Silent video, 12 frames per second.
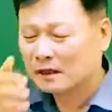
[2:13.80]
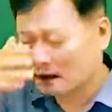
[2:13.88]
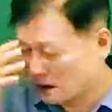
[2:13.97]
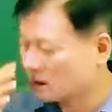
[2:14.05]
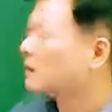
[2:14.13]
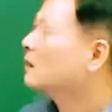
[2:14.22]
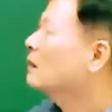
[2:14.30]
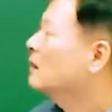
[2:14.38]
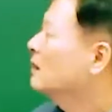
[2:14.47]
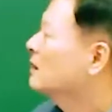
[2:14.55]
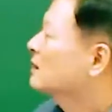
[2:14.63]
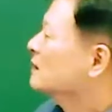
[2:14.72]
크허,
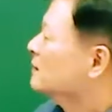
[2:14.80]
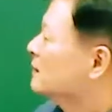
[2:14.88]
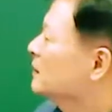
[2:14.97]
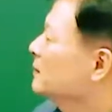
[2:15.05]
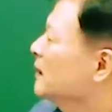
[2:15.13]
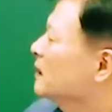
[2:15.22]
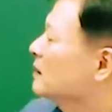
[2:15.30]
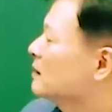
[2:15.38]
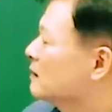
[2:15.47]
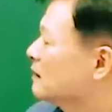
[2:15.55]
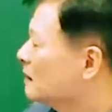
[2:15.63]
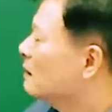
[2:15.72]
트림하는 거
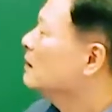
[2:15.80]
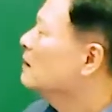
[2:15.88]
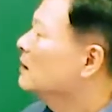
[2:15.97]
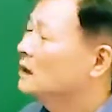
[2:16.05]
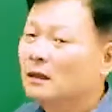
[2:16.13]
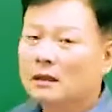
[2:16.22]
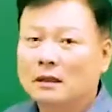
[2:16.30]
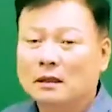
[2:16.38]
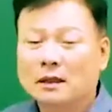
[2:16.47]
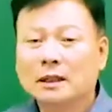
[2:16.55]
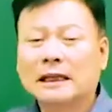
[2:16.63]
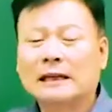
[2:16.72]
크허.
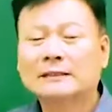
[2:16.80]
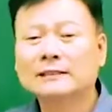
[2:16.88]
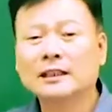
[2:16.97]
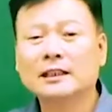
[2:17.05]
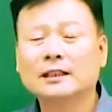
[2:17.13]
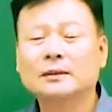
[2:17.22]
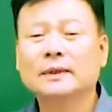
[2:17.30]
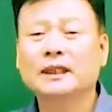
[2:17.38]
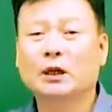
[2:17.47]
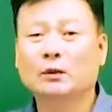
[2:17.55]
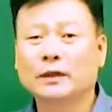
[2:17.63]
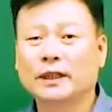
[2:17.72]
이 학자 이름이
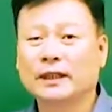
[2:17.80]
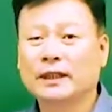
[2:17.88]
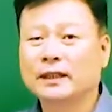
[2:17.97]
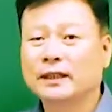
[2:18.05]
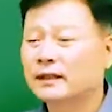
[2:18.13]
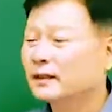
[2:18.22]
나오는데